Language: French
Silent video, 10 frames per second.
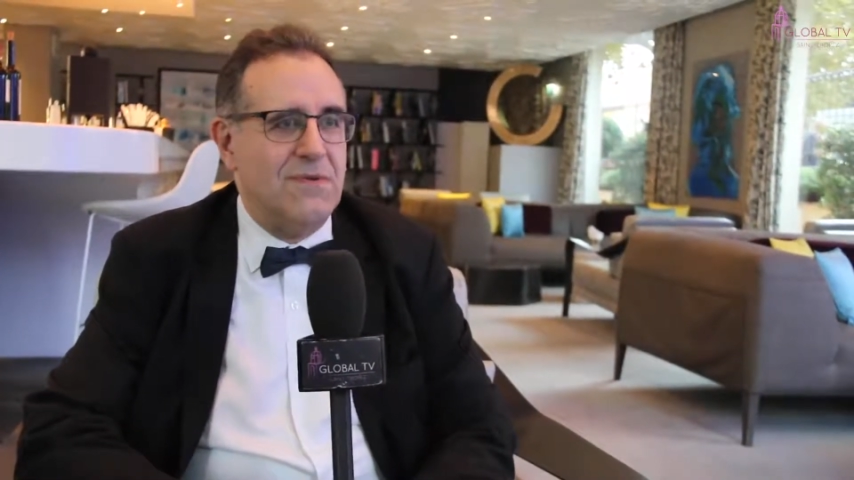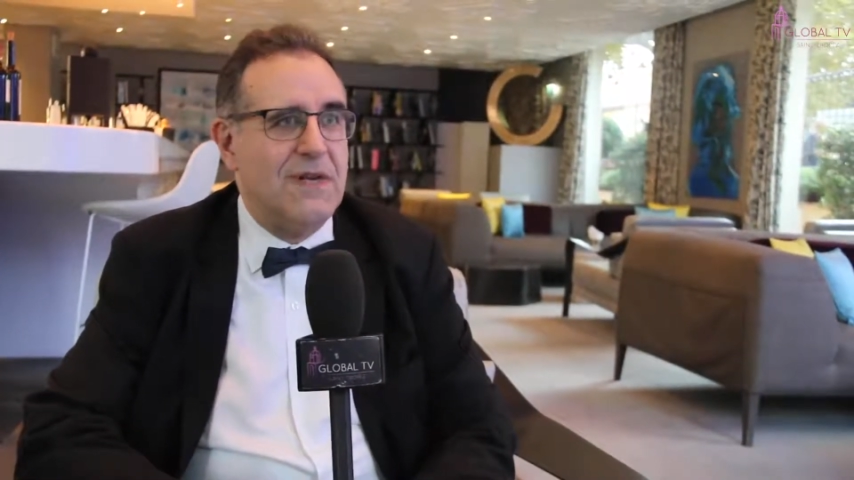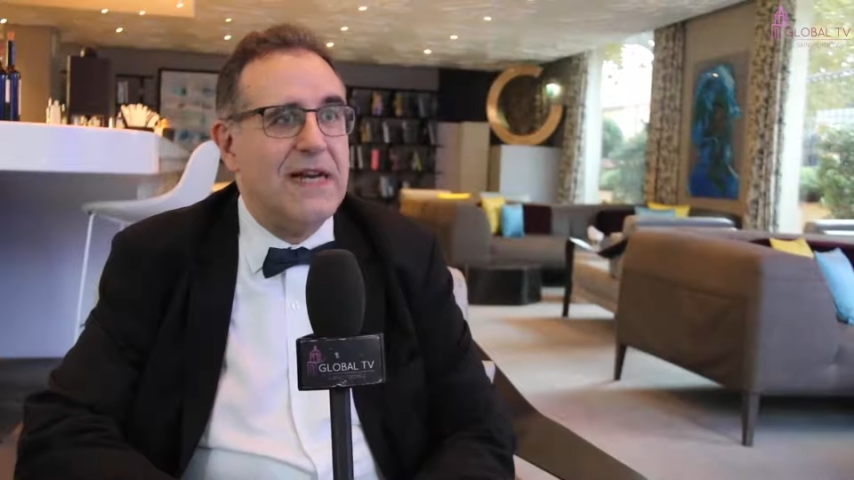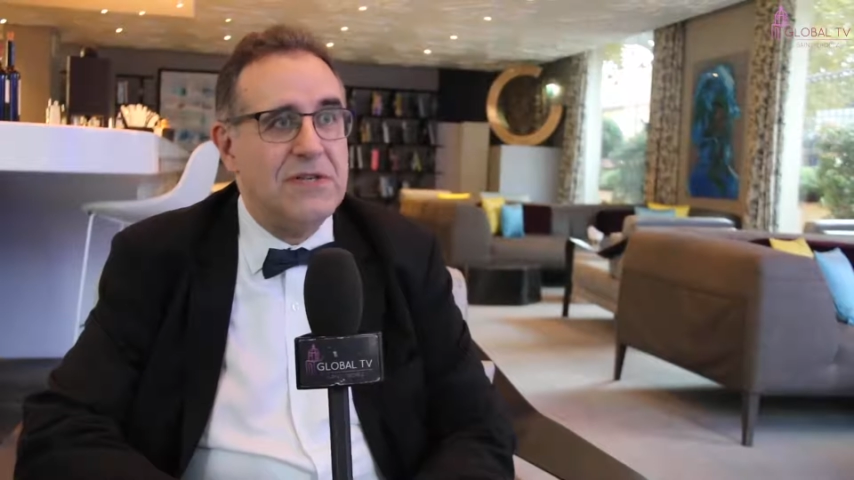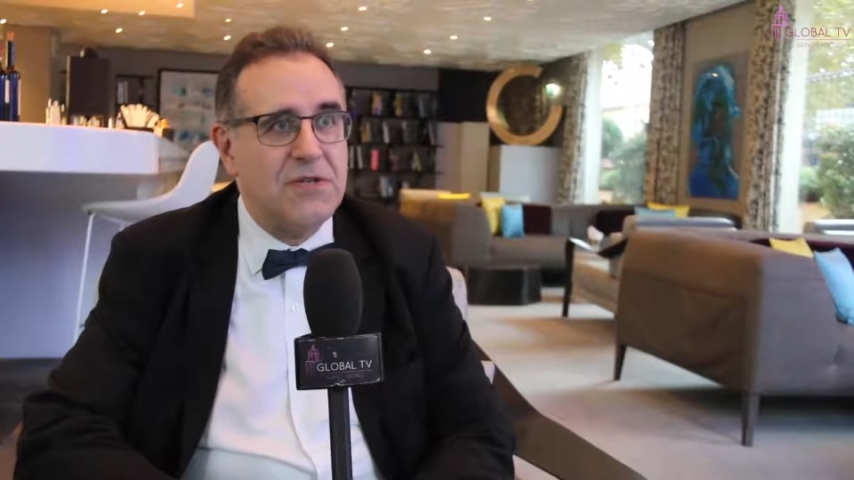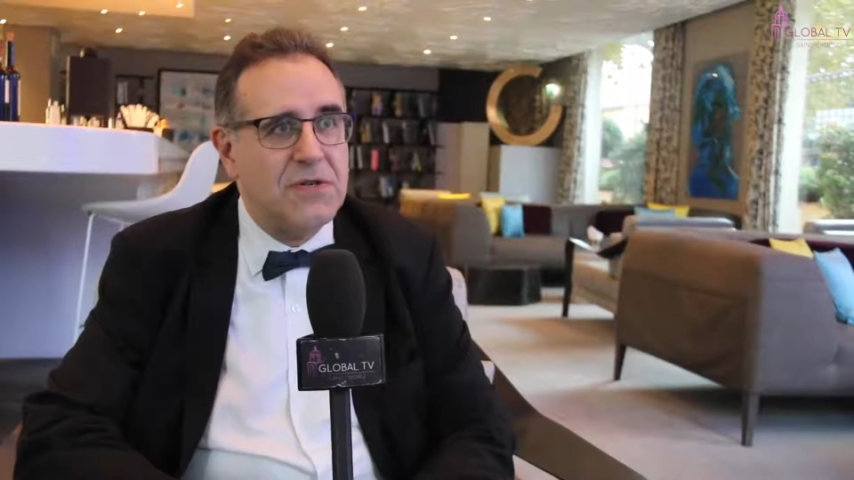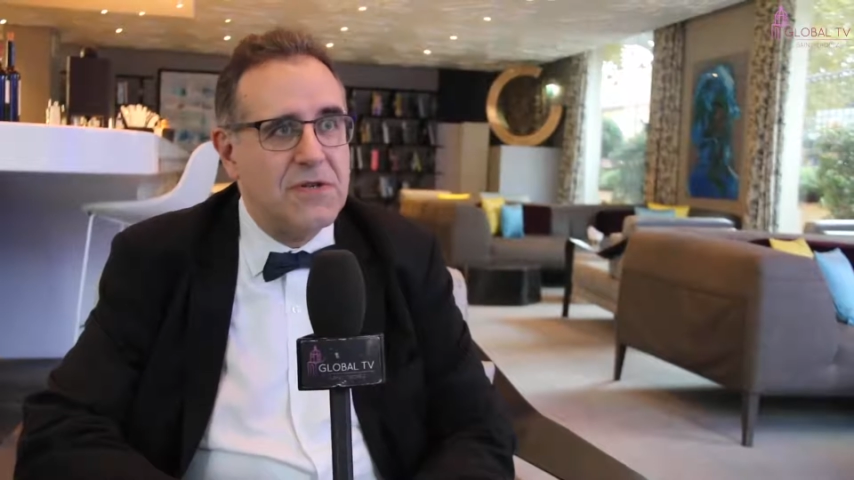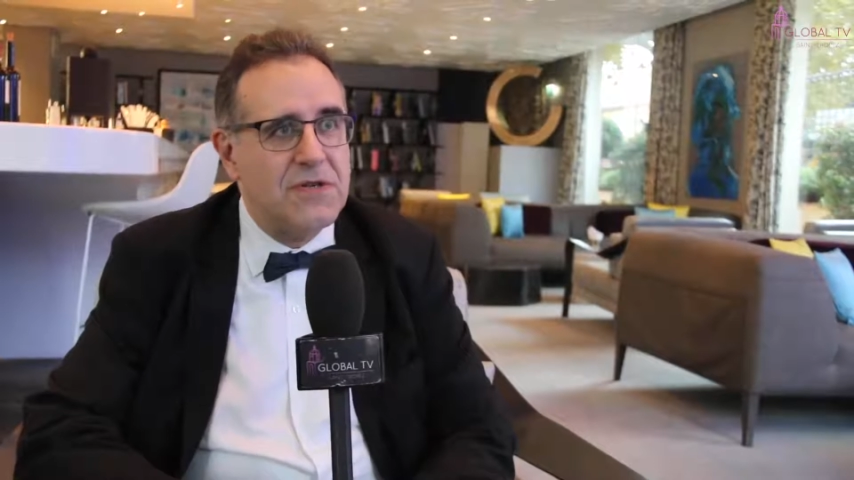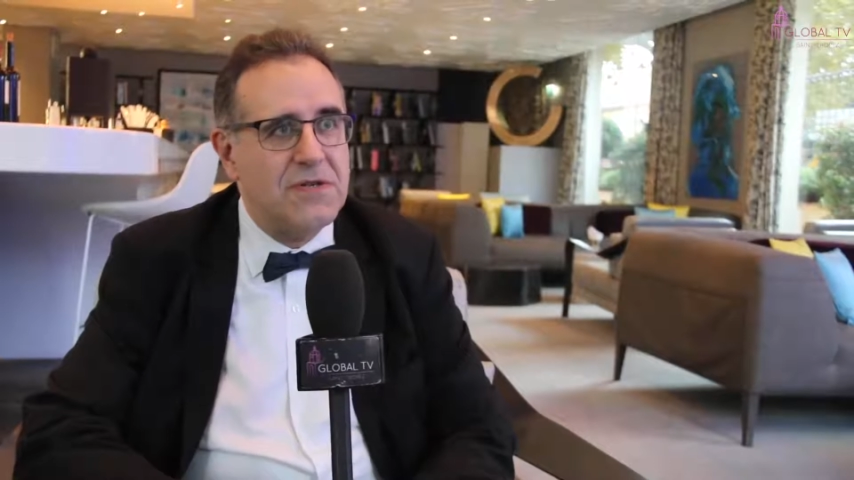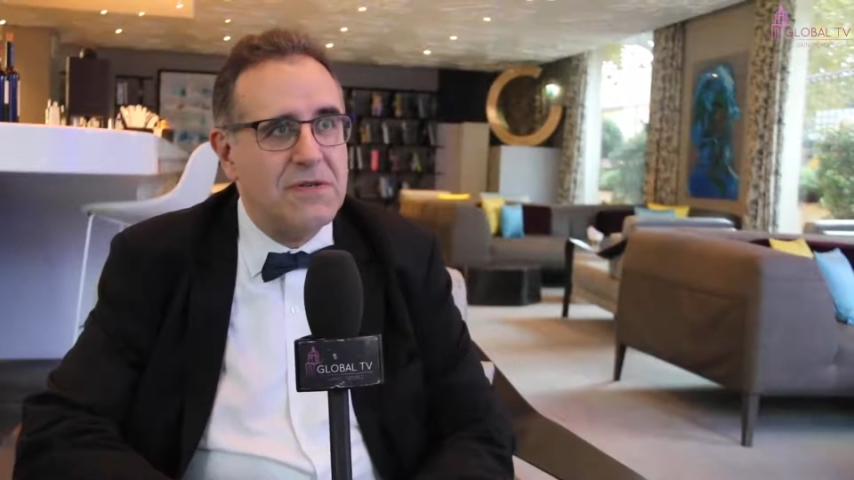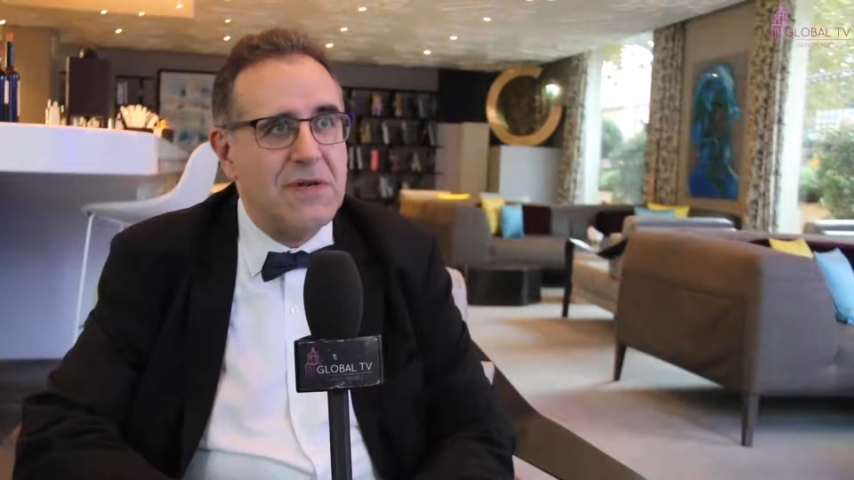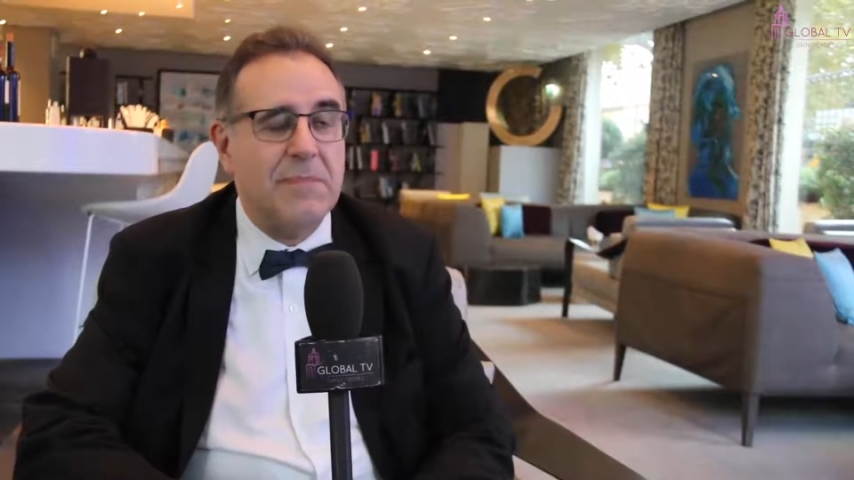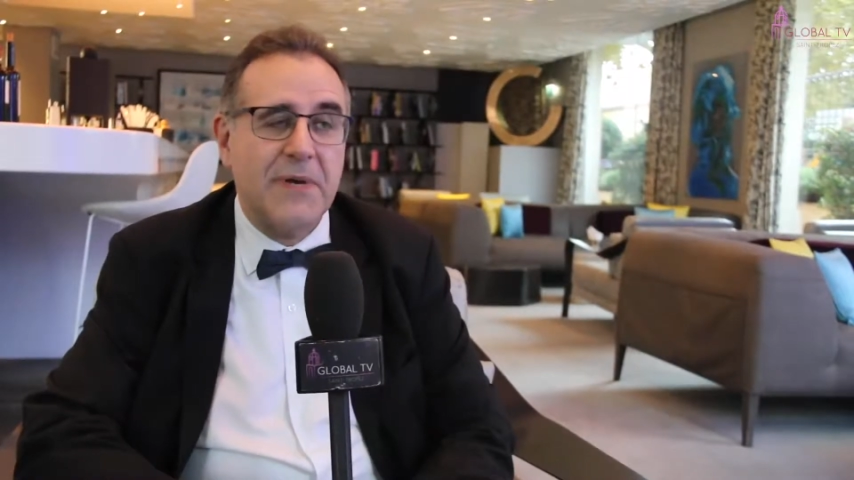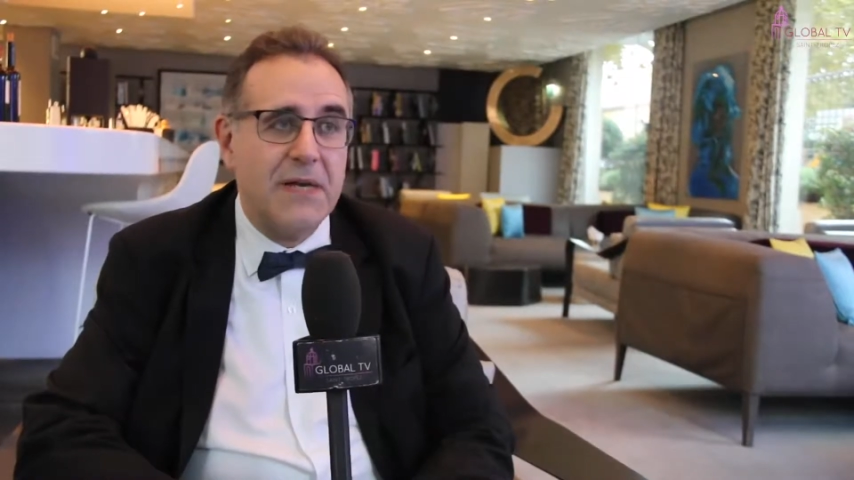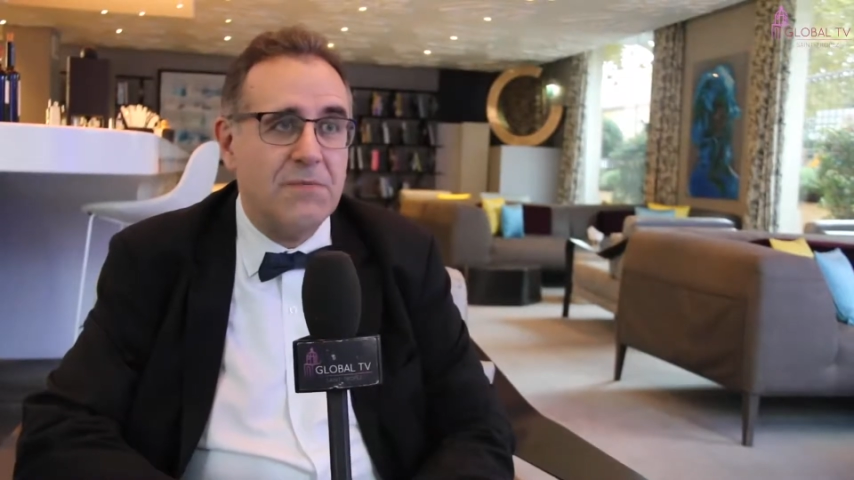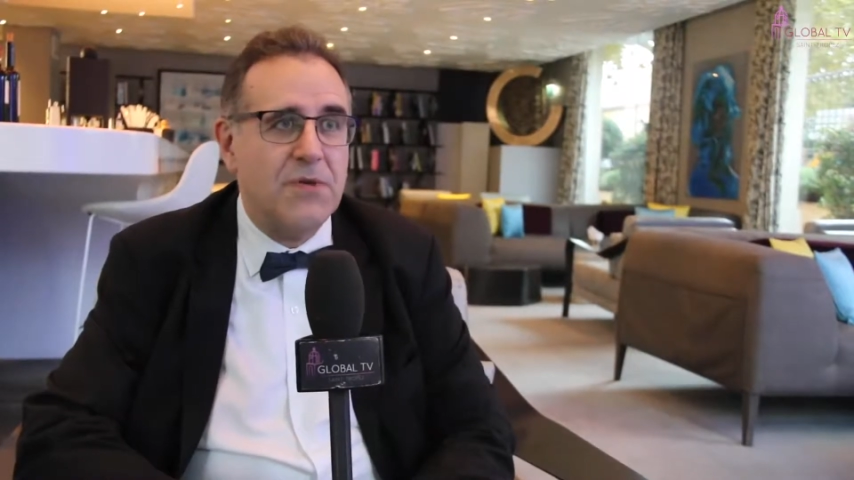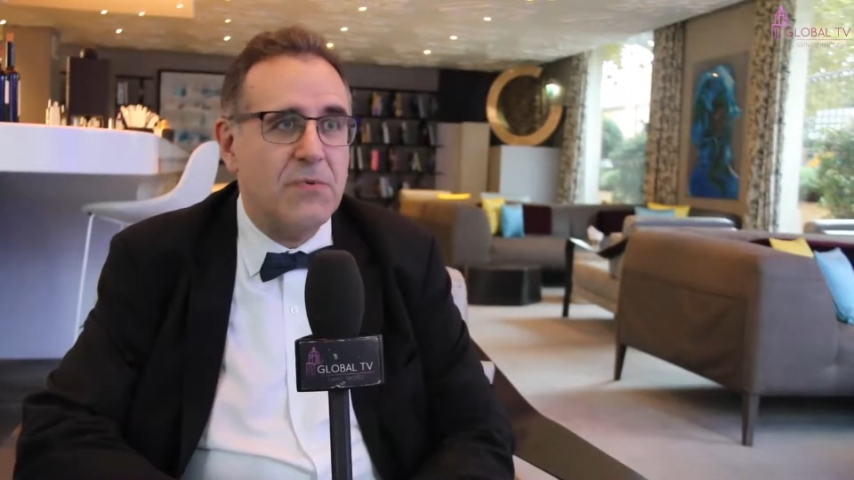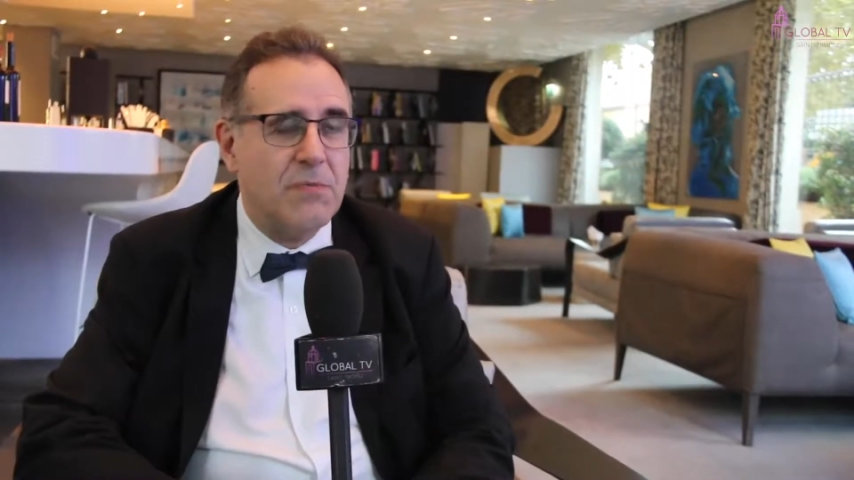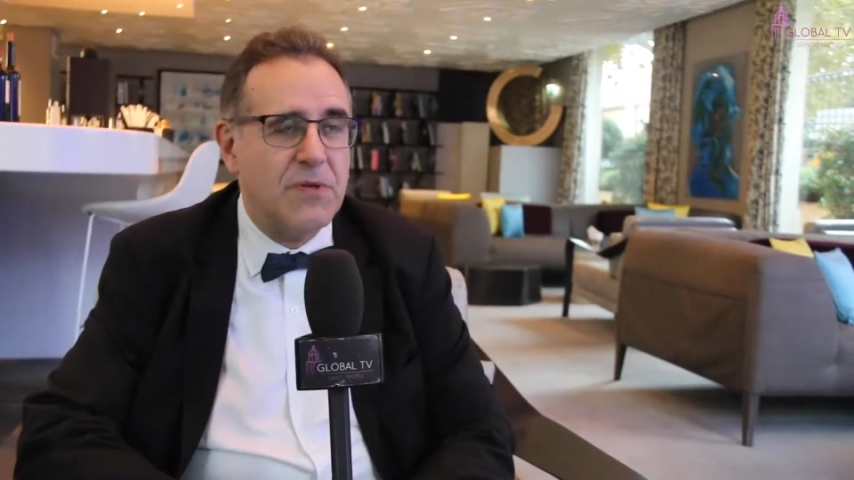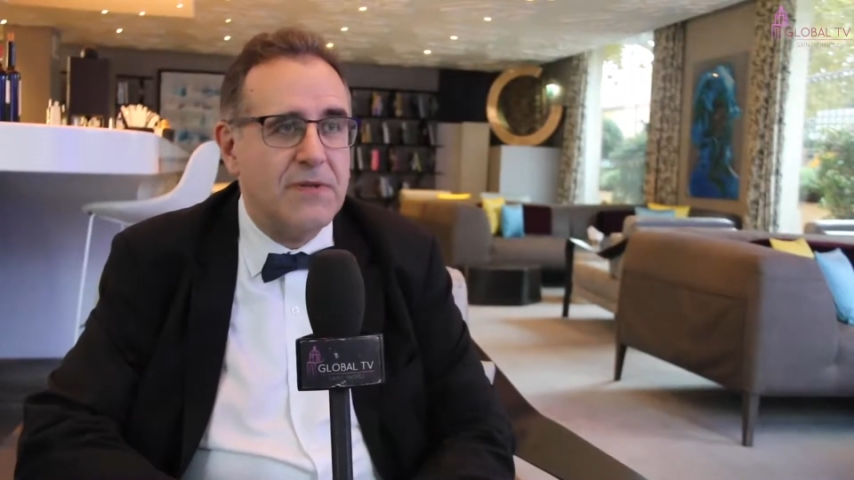Christchurch après le
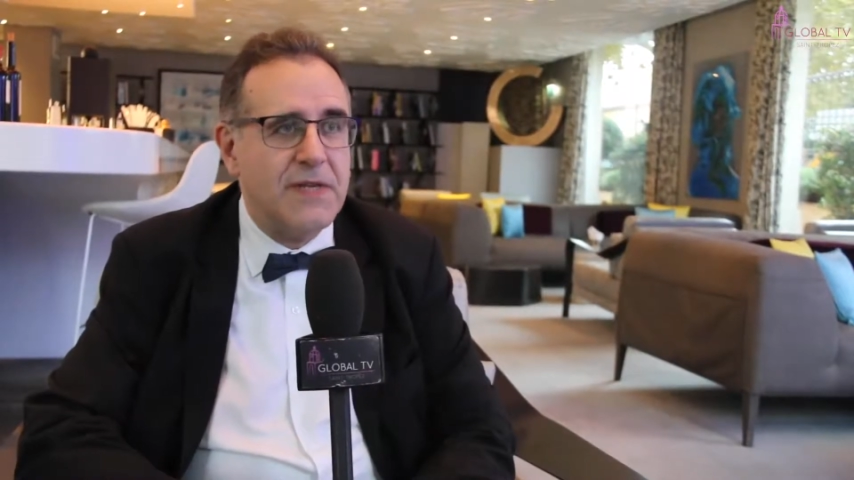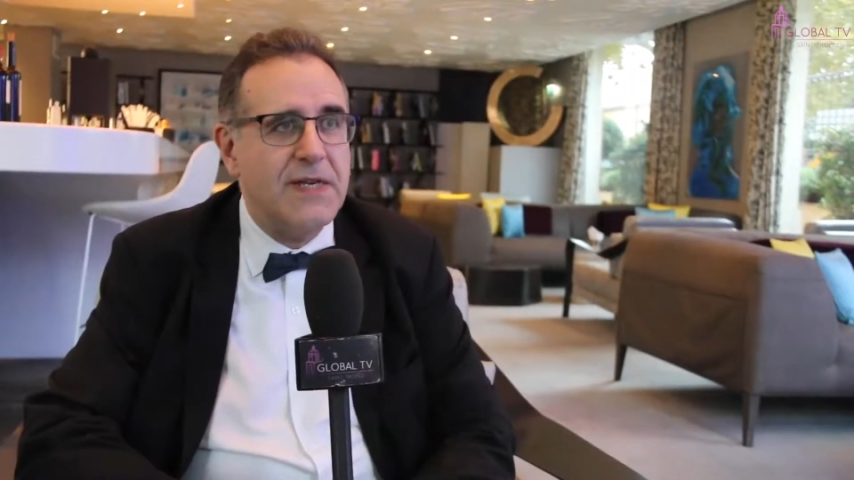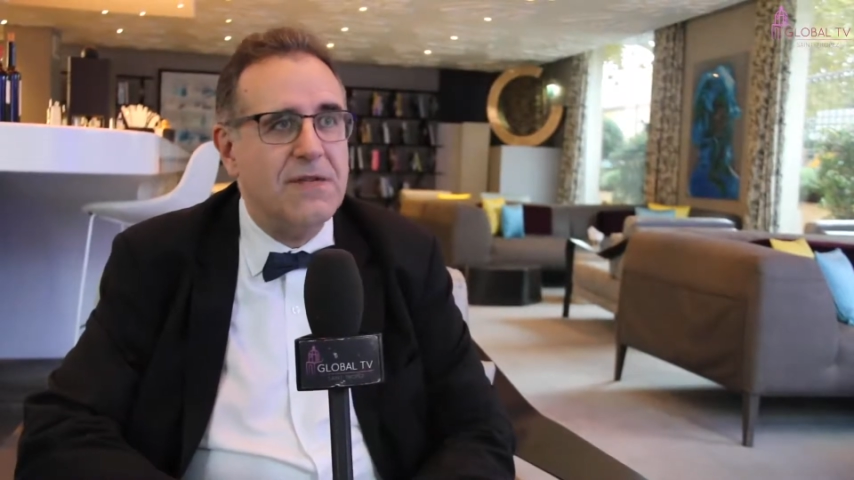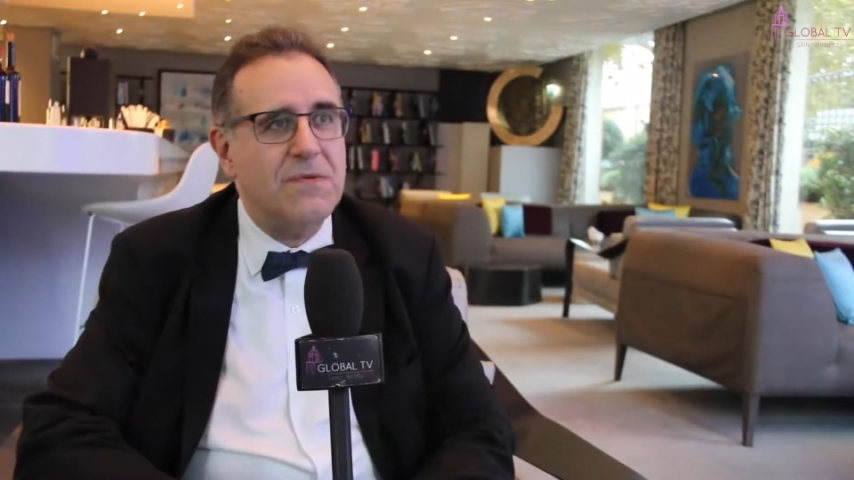tremblement de terre.